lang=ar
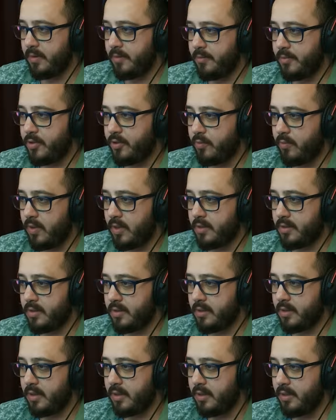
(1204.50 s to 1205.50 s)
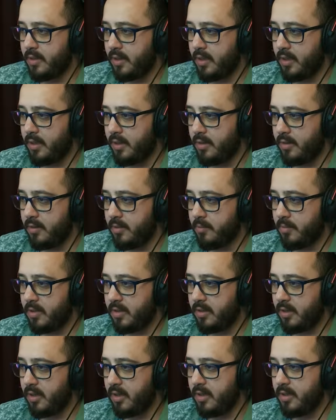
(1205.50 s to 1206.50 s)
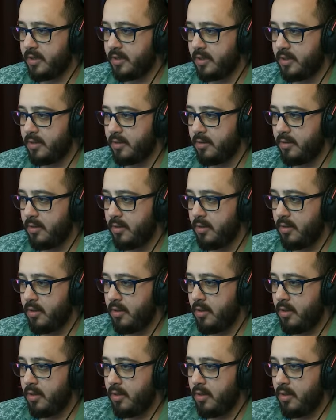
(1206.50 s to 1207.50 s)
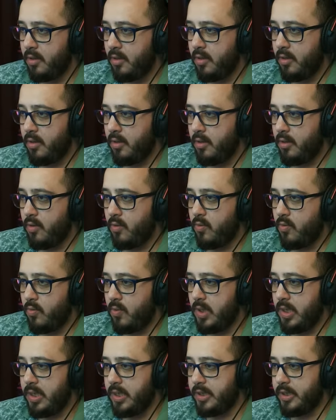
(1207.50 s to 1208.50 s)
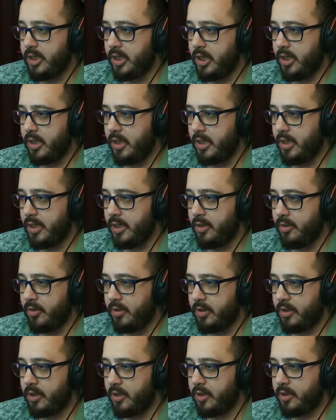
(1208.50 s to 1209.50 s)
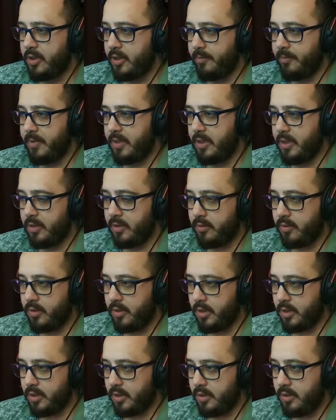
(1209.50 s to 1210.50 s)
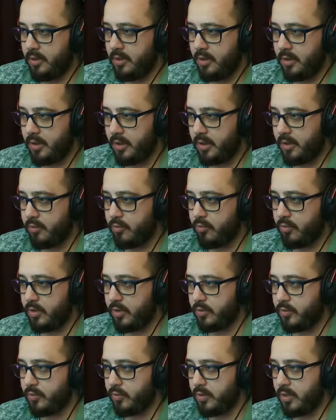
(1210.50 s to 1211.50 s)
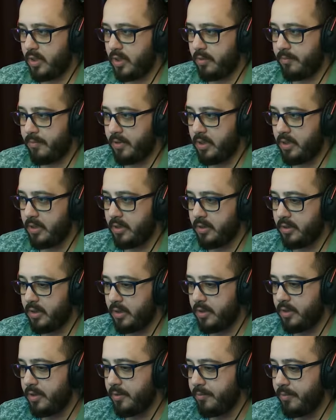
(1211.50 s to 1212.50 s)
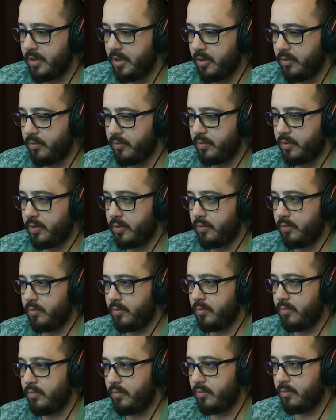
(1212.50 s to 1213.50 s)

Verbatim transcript: آه، مشوار صغير على المنطقة هديك وان شاء الله انه نقدر نجيب منها لوت هذا يعني تكون تكون امنة لنقدر نجيب منها لوت حلو